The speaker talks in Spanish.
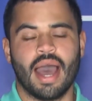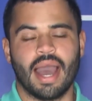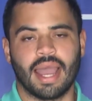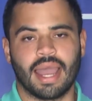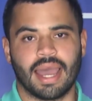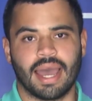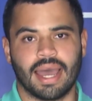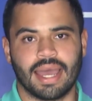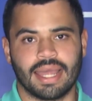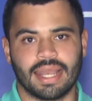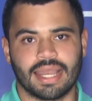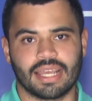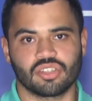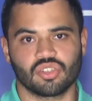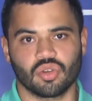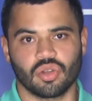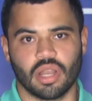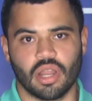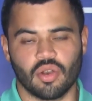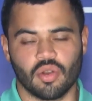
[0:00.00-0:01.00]
acá en
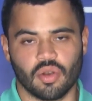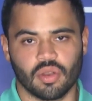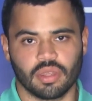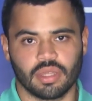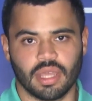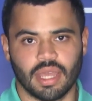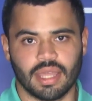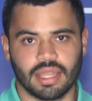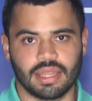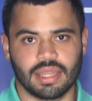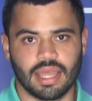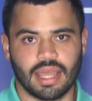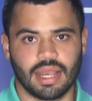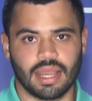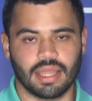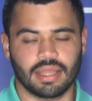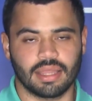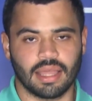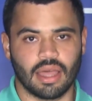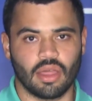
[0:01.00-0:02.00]
la zona norte
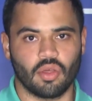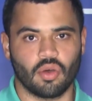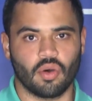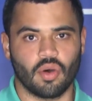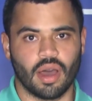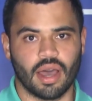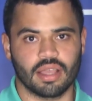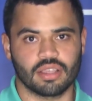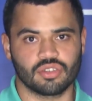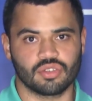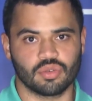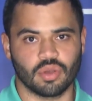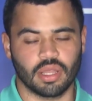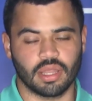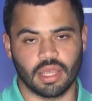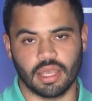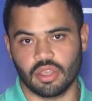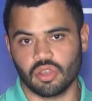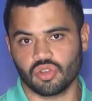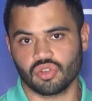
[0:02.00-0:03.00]
del estado
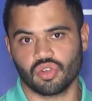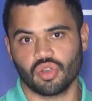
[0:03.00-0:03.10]
Anzuategui.